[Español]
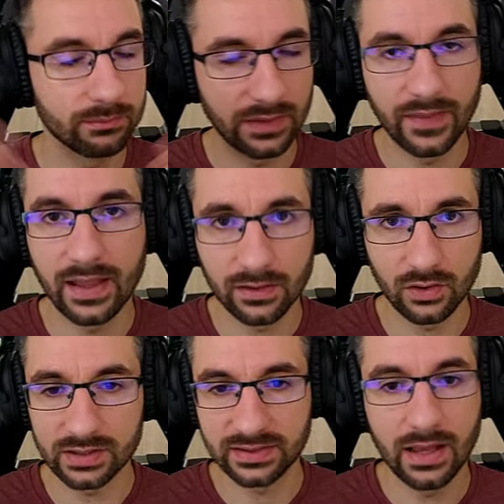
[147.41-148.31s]
vender,
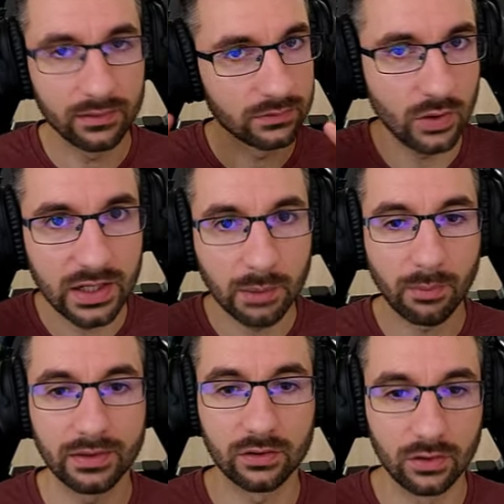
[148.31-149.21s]
lo que sea. Yo ahí no
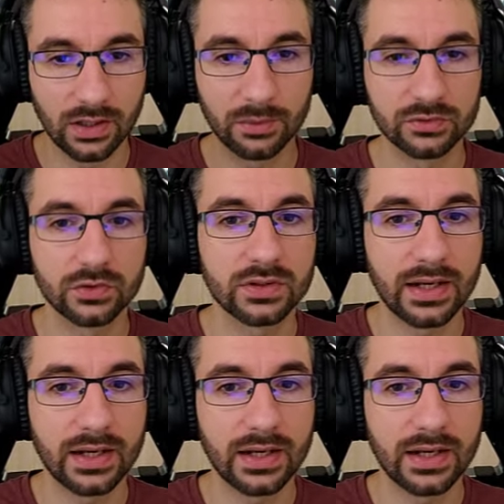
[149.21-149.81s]
me meto, lo que vosotros